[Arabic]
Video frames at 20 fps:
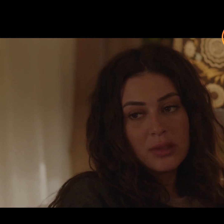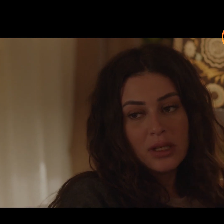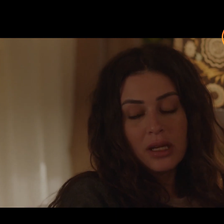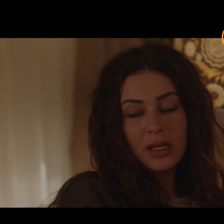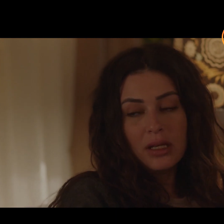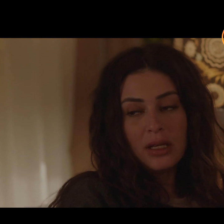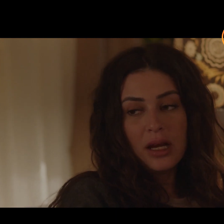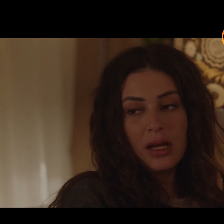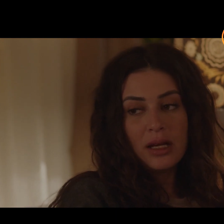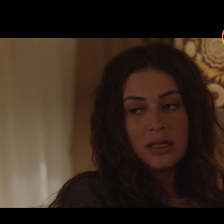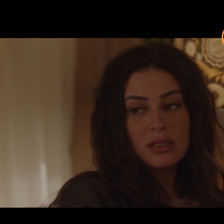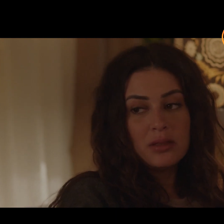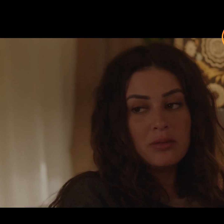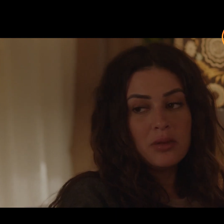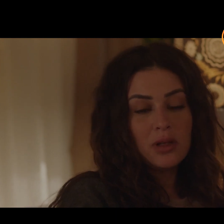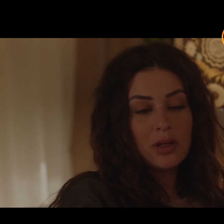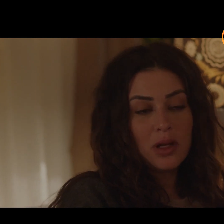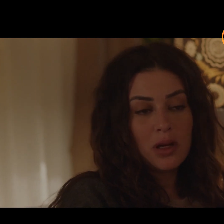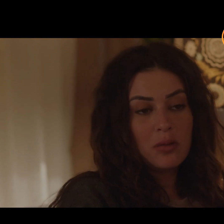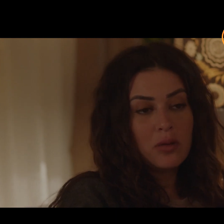يعني حياتي
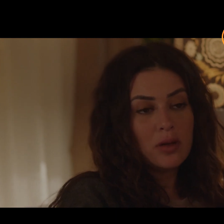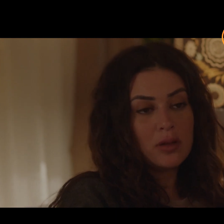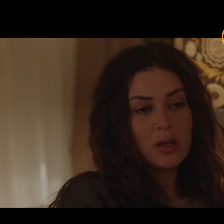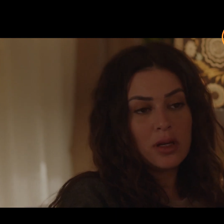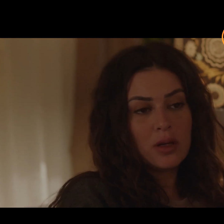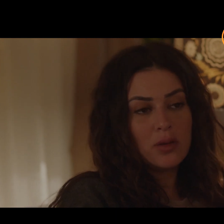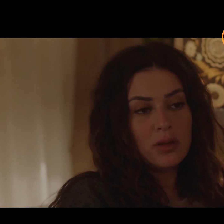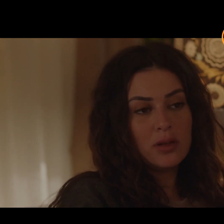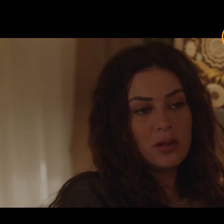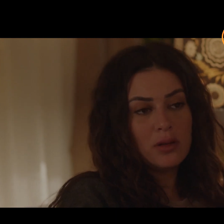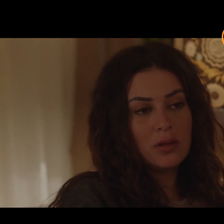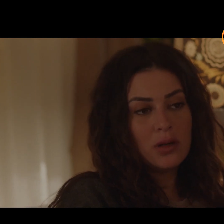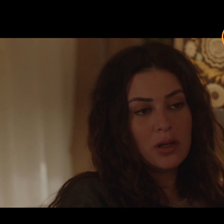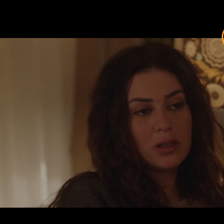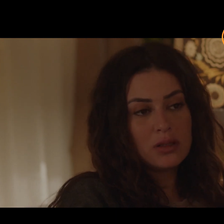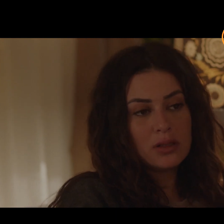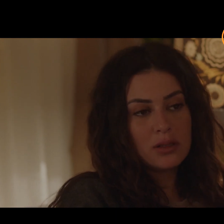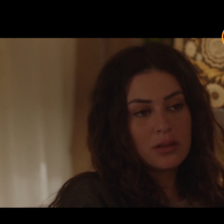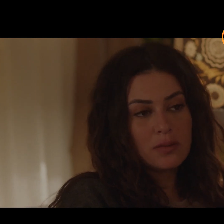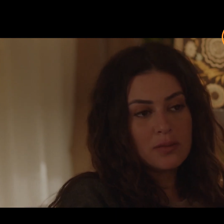متلخبطه قوي
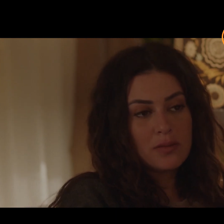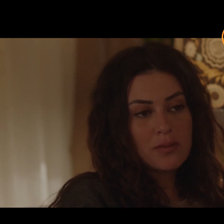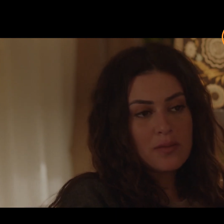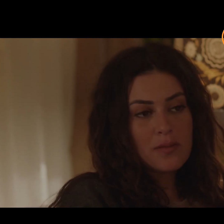دلوقتي